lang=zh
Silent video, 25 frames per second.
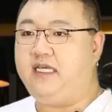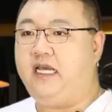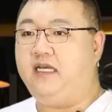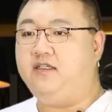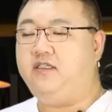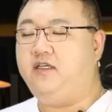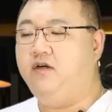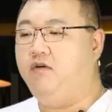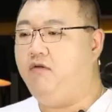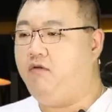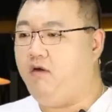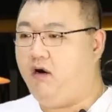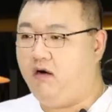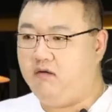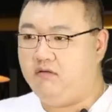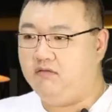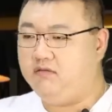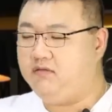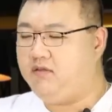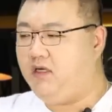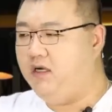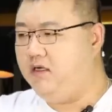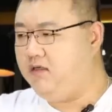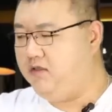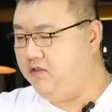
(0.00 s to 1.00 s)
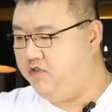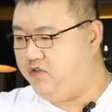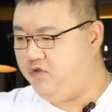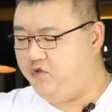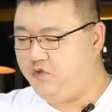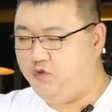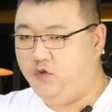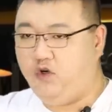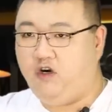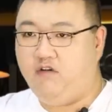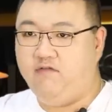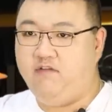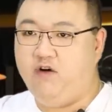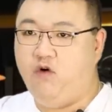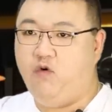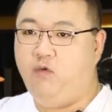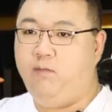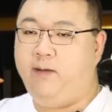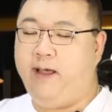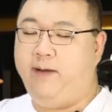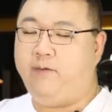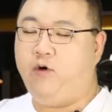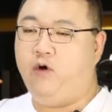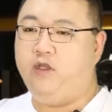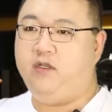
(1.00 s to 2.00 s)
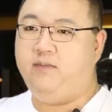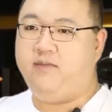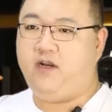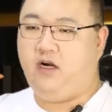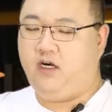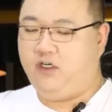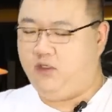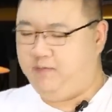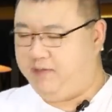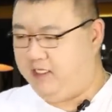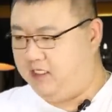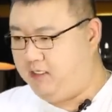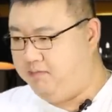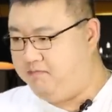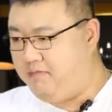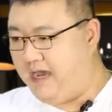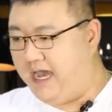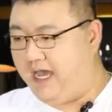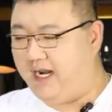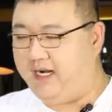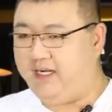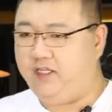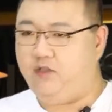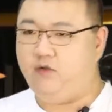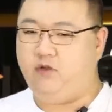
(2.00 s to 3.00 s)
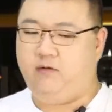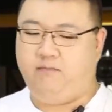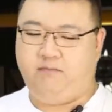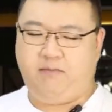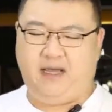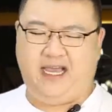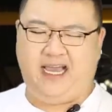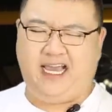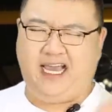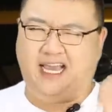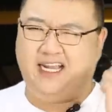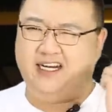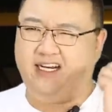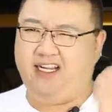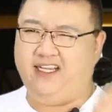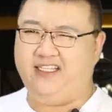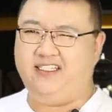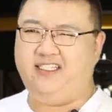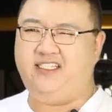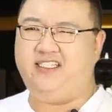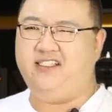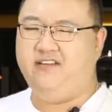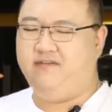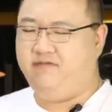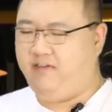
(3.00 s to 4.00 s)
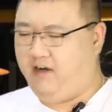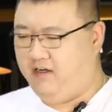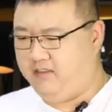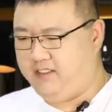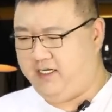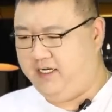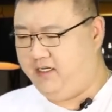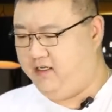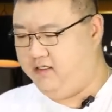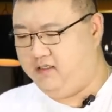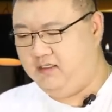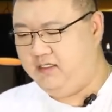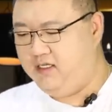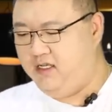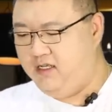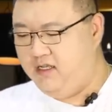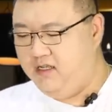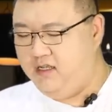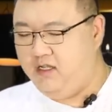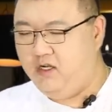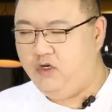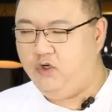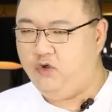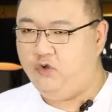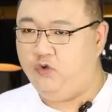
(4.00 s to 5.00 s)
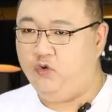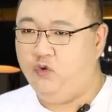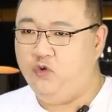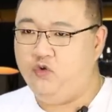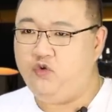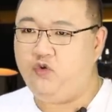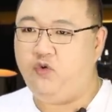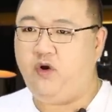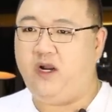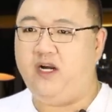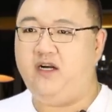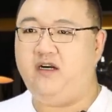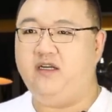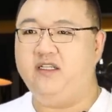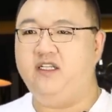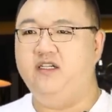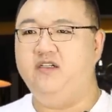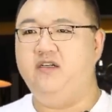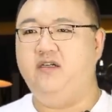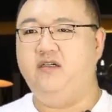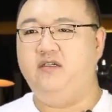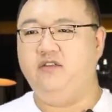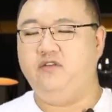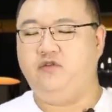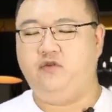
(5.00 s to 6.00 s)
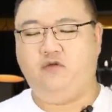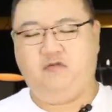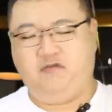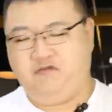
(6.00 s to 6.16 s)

嘉庆皇上就当着所有文武百官的面，就把他骂了一顿。啪，这信往这个龙书案上一扔，